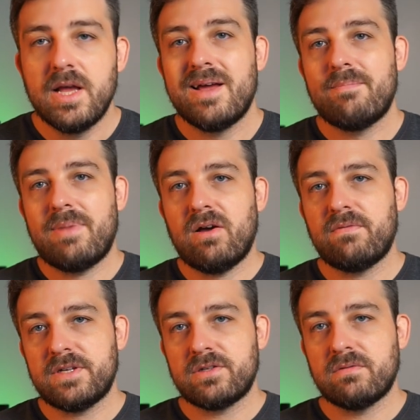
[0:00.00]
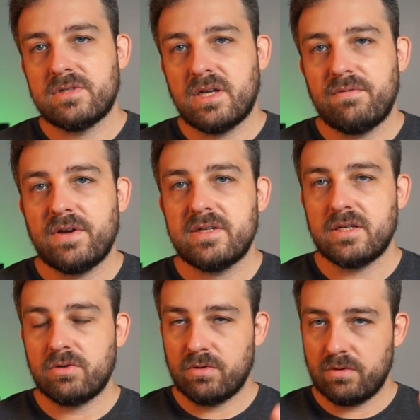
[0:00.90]
bah là en fait ce que vous allez faire c'est
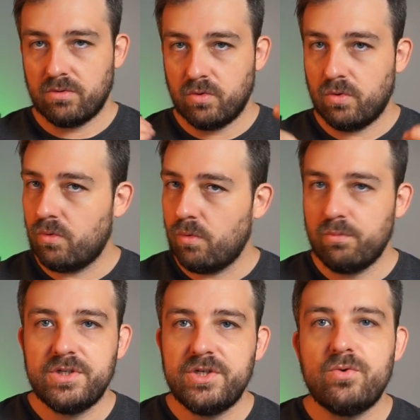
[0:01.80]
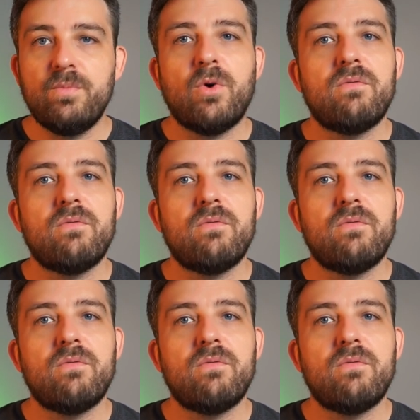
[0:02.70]
que au bout de 18 mois